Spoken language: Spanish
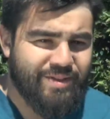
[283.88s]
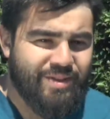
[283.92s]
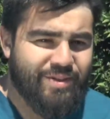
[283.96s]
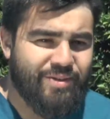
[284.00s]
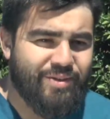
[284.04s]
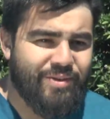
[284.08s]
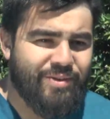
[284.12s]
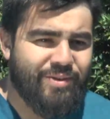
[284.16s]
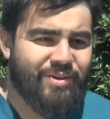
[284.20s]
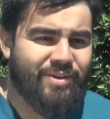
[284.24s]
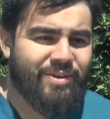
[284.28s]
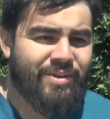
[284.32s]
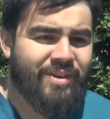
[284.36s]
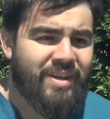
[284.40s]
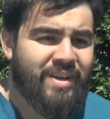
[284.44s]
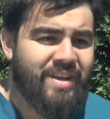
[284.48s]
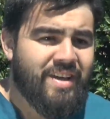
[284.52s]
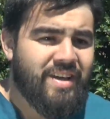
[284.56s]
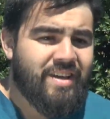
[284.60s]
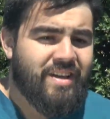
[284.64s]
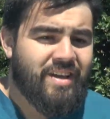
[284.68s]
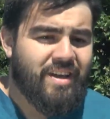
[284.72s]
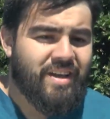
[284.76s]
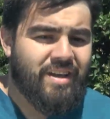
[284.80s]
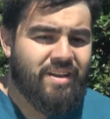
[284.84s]
de Colo Colo,
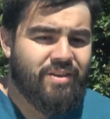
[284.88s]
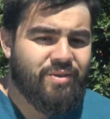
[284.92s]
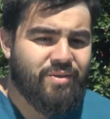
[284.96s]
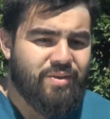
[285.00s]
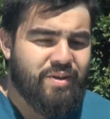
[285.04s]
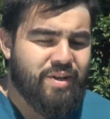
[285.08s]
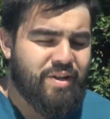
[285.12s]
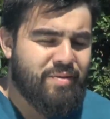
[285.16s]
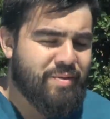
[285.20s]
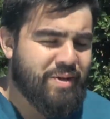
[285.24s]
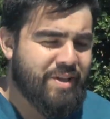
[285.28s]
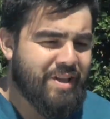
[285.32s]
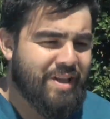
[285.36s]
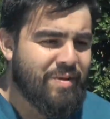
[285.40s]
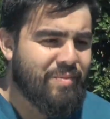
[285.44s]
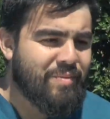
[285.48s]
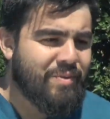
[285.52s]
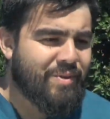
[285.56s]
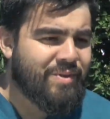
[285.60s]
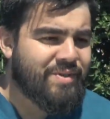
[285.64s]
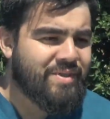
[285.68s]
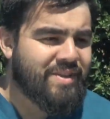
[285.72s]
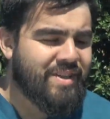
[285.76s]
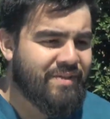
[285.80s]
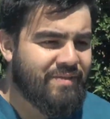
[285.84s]
en donde le
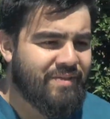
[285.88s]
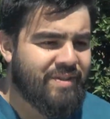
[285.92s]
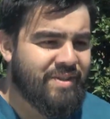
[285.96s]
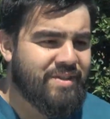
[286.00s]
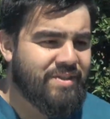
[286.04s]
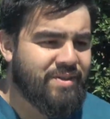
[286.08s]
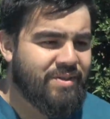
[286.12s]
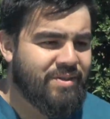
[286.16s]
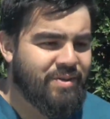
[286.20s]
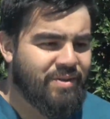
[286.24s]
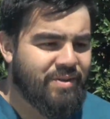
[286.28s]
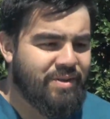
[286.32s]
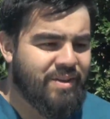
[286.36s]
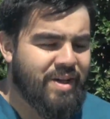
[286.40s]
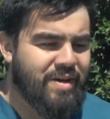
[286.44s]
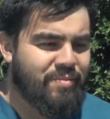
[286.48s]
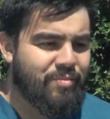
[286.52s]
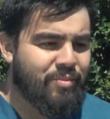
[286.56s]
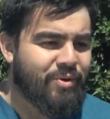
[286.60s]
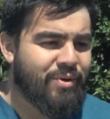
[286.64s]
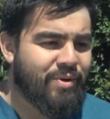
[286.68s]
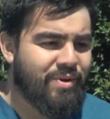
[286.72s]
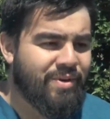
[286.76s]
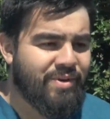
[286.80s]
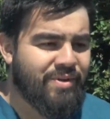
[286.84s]
prestamos servicios de
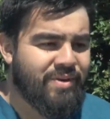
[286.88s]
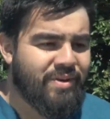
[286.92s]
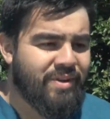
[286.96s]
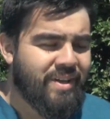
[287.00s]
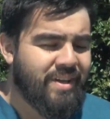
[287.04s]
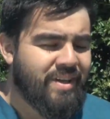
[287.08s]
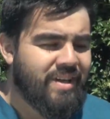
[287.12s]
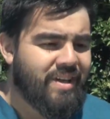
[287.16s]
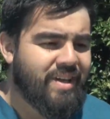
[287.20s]
apoyo